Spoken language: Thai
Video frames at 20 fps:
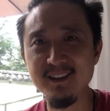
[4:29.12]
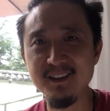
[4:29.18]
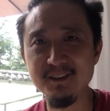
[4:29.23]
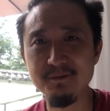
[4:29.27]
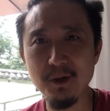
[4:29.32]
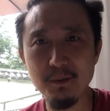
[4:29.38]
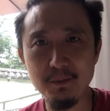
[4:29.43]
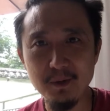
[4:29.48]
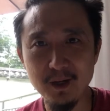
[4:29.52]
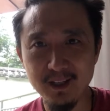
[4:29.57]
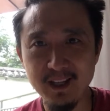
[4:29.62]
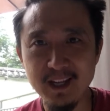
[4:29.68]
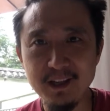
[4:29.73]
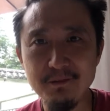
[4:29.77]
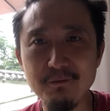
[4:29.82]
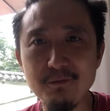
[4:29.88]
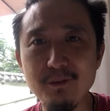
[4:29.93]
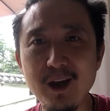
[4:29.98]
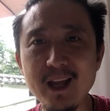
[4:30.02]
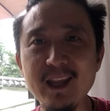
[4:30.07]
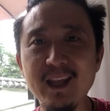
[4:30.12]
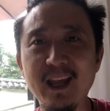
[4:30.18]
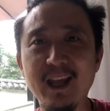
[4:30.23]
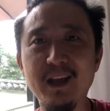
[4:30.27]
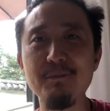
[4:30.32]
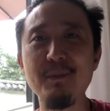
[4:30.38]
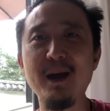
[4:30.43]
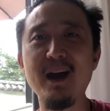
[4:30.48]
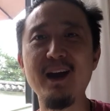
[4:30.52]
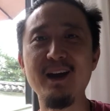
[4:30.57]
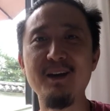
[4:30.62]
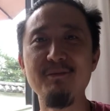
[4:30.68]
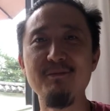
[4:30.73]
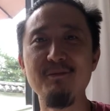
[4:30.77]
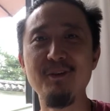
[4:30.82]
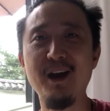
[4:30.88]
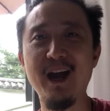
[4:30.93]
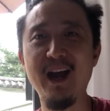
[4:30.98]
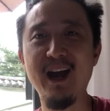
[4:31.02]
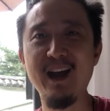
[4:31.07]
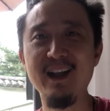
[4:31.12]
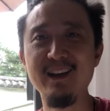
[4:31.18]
เพื่อนๆคิดว่าอย่างไรกันบ้างครับว่า